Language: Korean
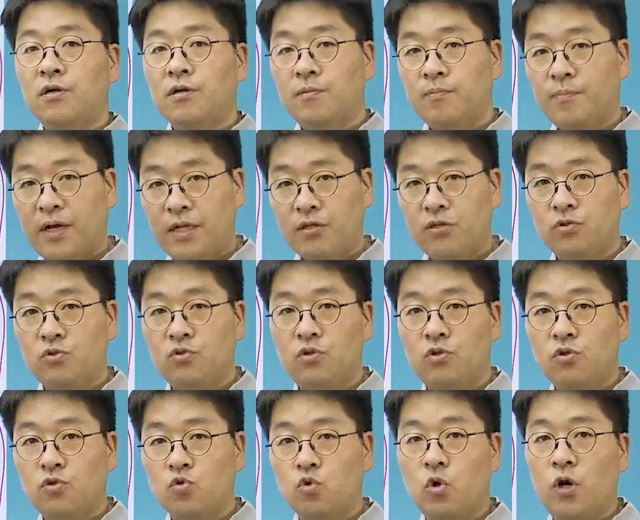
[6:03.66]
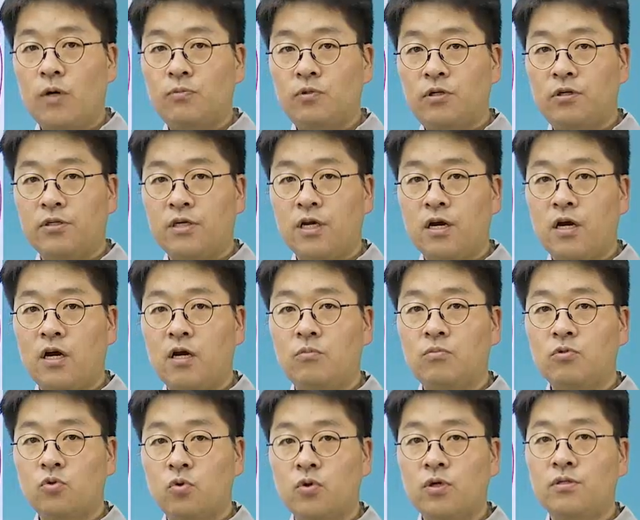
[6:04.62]
만들 수 있는 조합들을
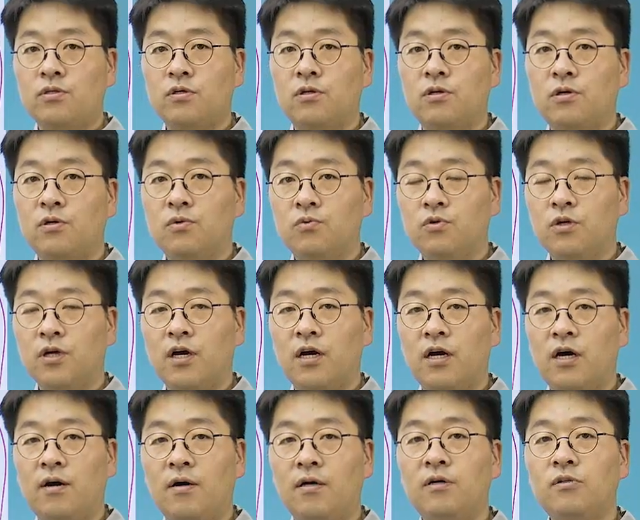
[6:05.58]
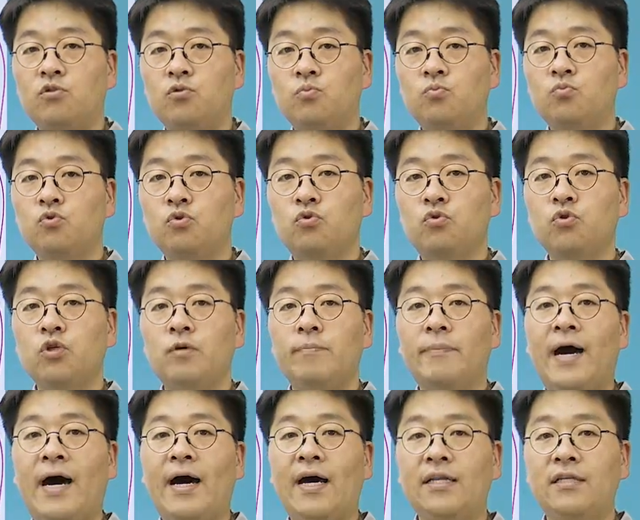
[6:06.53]
생각함을 통해서 우리가 무수히
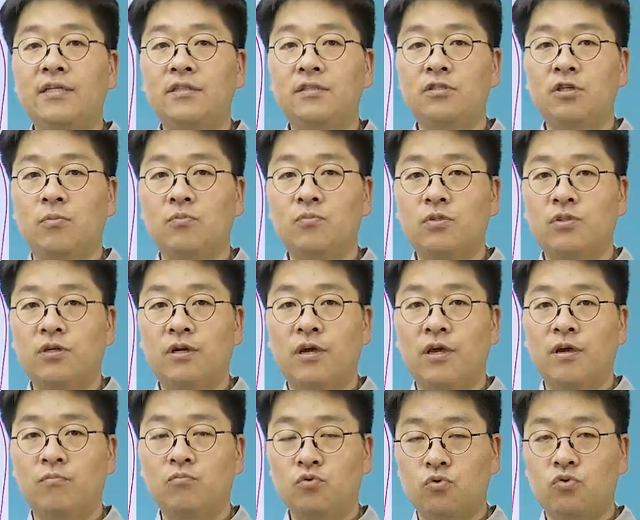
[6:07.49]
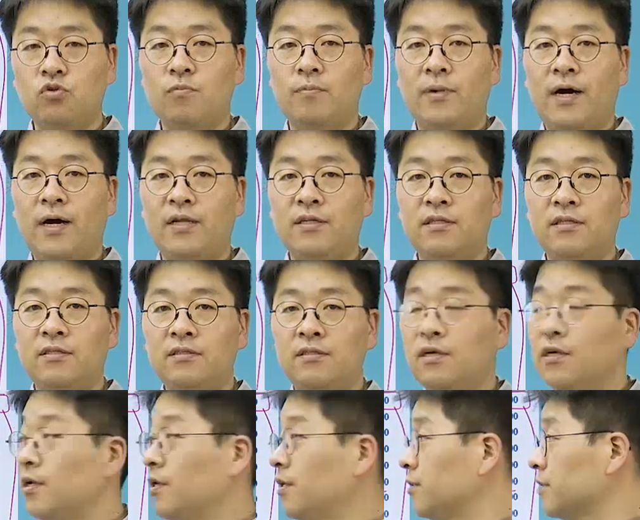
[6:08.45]
많은 점들의 무수히 많은
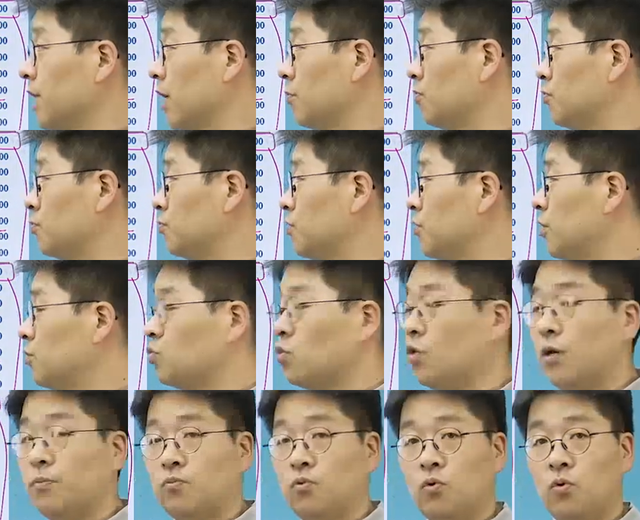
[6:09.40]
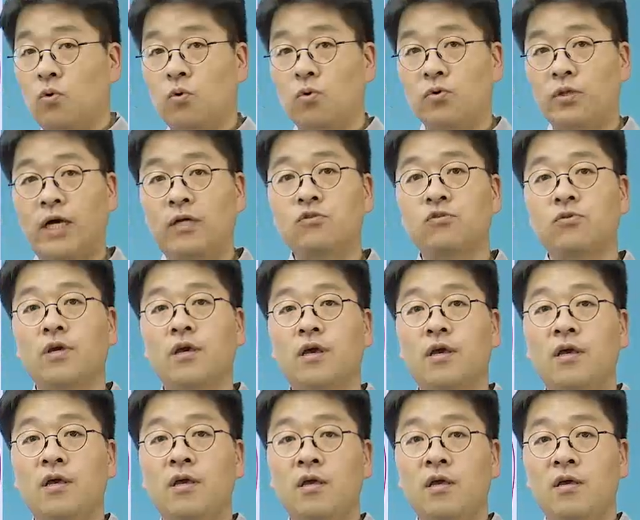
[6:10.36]
상품들의 조합도
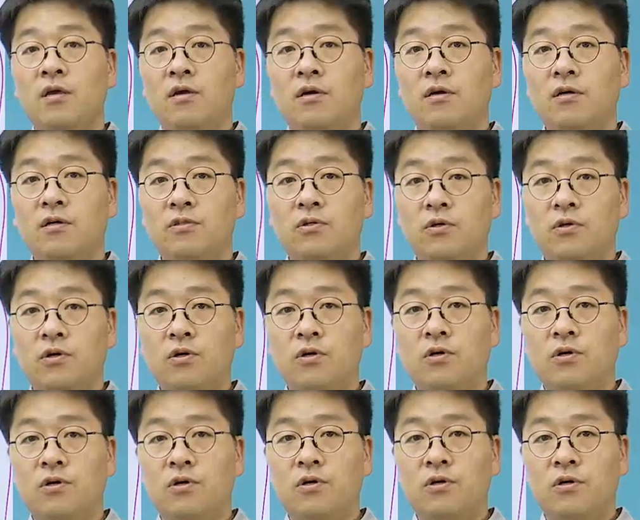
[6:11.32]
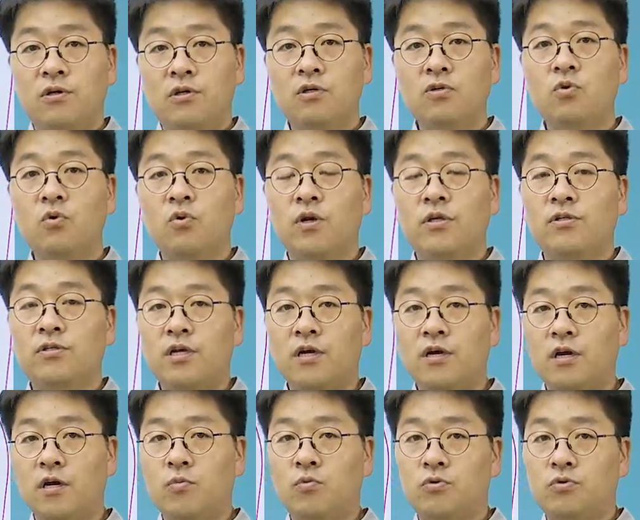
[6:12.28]
나중에 어, 더 응용해서
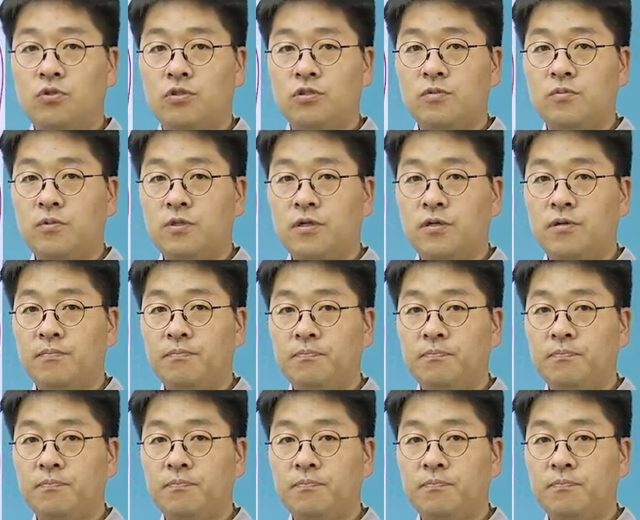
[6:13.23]
생각해 볼 수 있습니다.